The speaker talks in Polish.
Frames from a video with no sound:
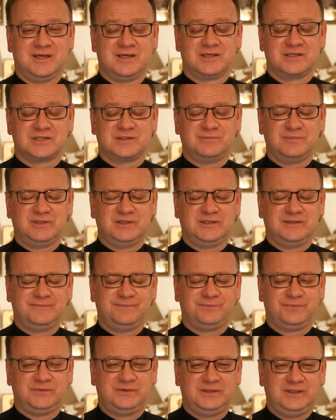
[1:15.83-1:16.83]
żeby
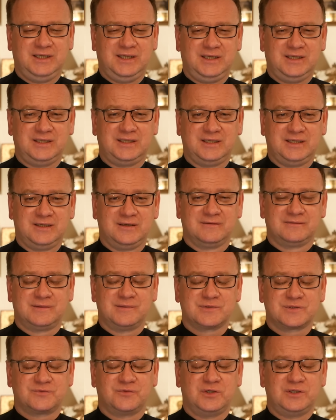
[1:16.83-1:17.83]
nie w
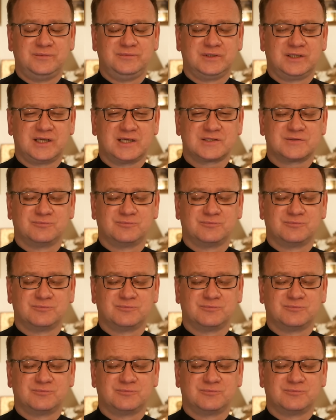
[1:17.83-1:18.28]
tym swoim nieraz